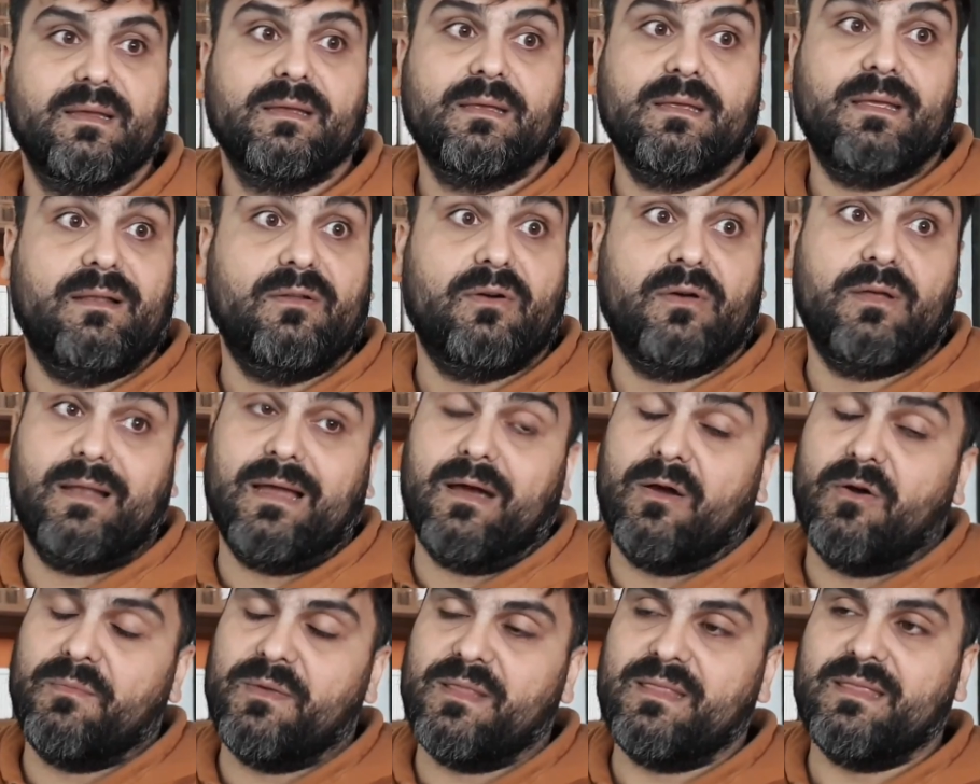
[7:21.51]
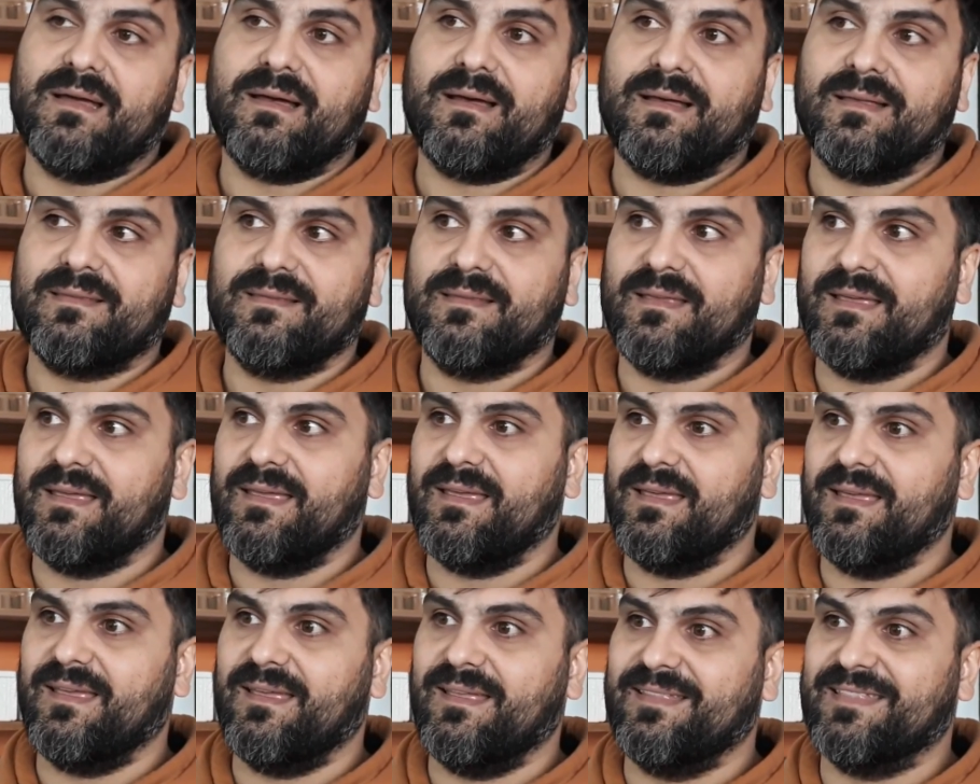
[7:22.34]
Y lo de las gomitas
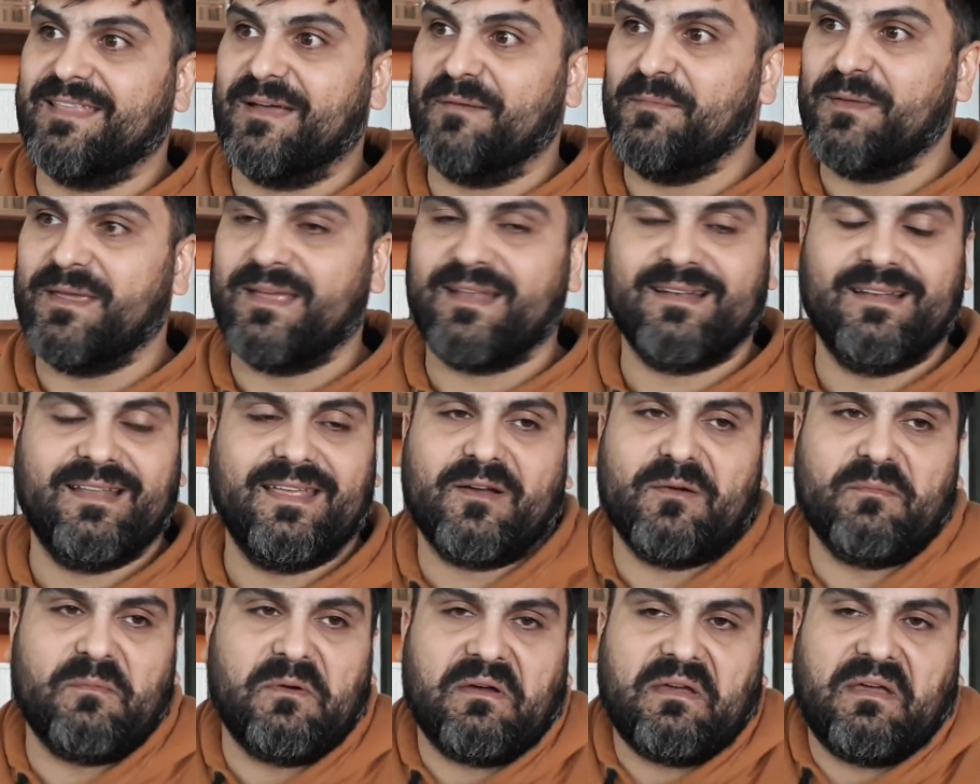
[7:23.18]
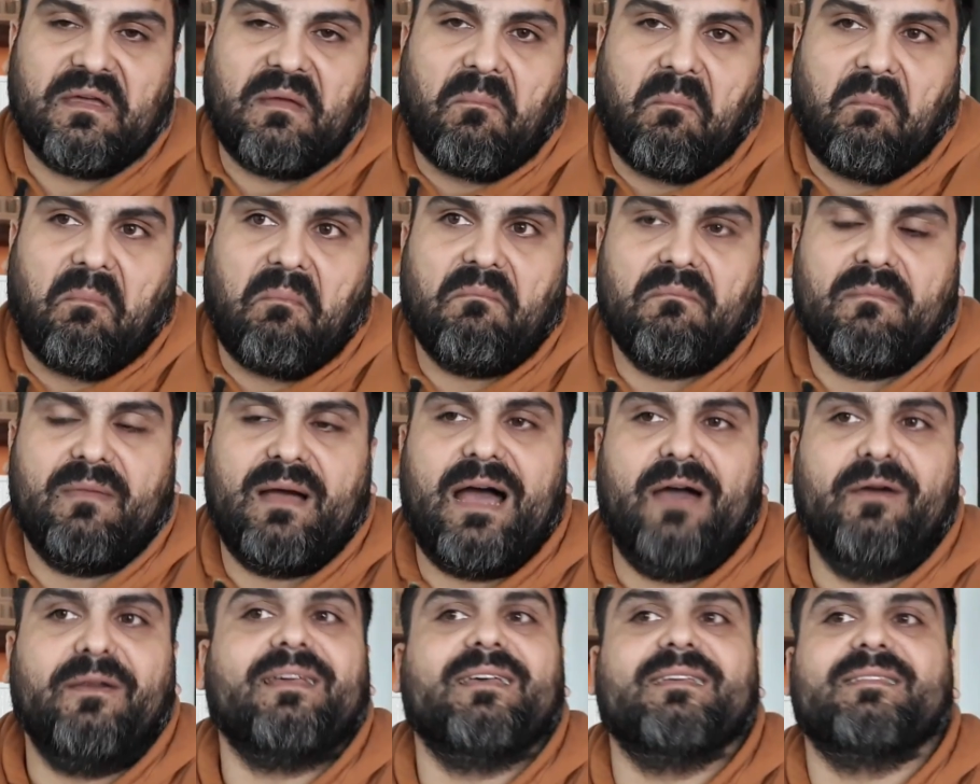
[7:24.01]
eh, también, es como que
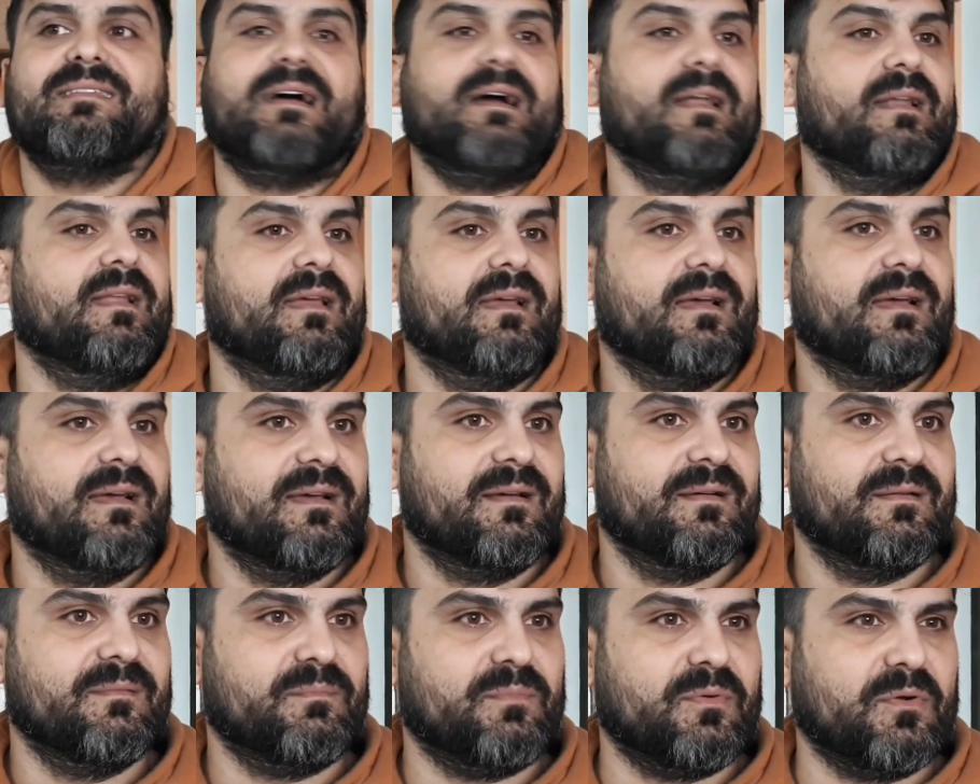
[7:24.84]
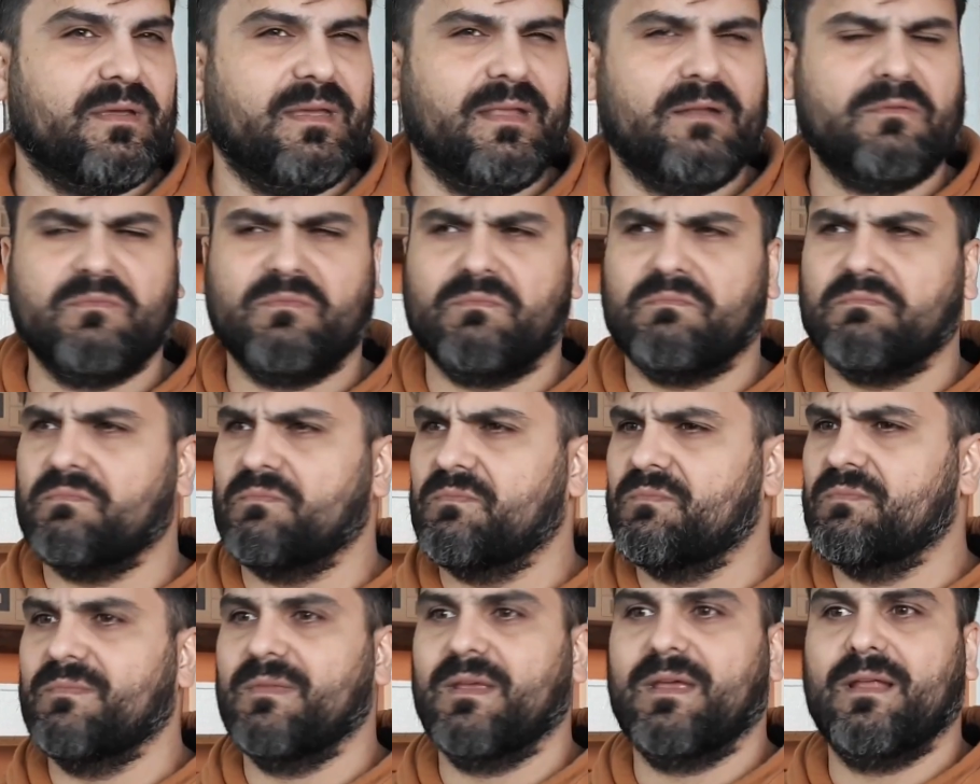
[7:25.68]
a ver qué sale porque
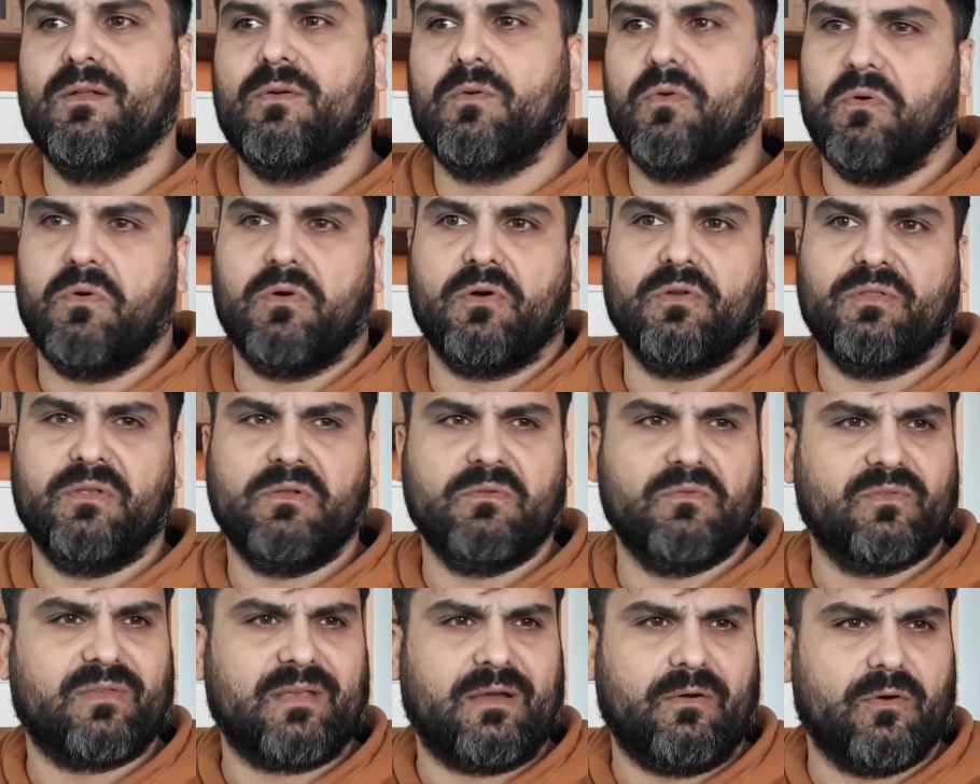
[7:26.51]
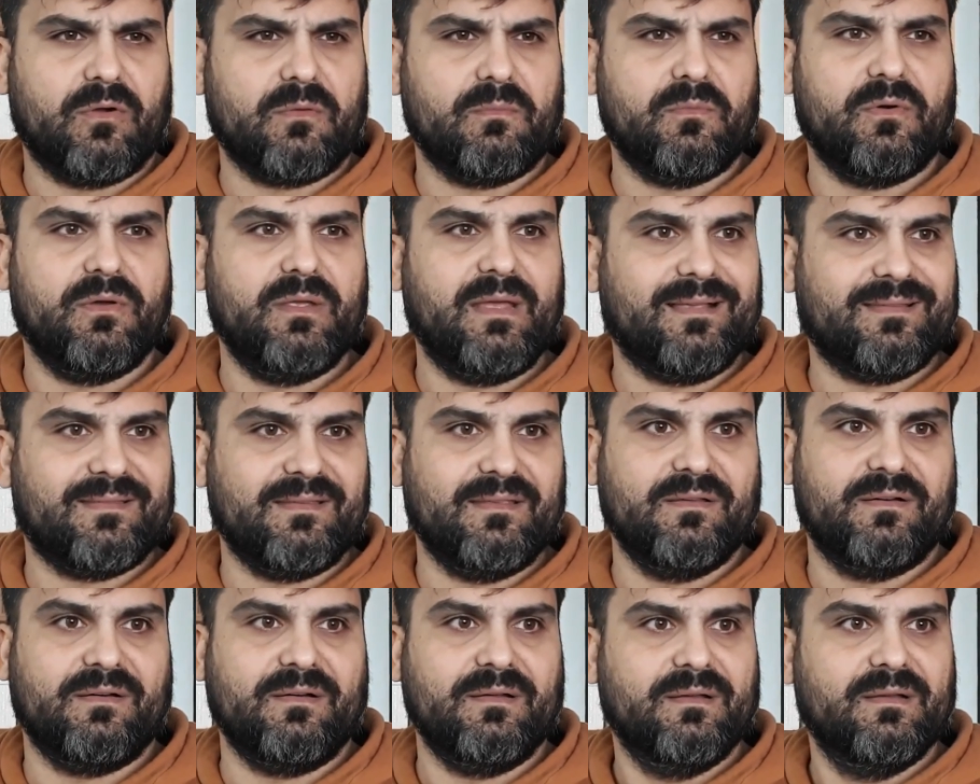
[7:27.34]
el, jugo tiene un sabor muy
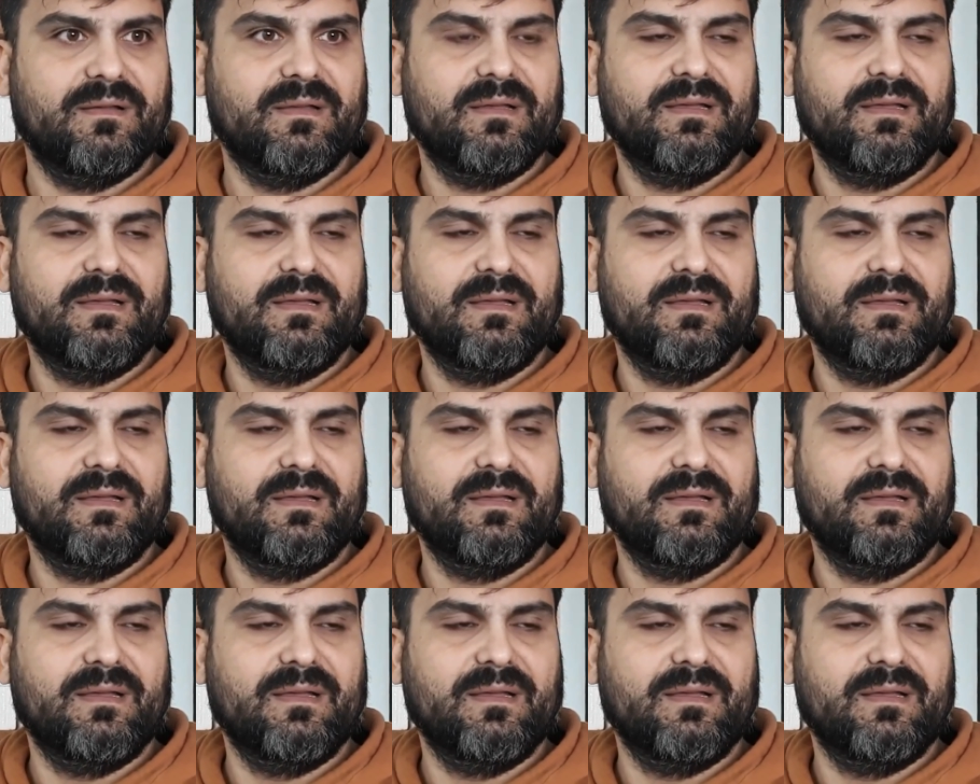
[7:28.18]
ácido.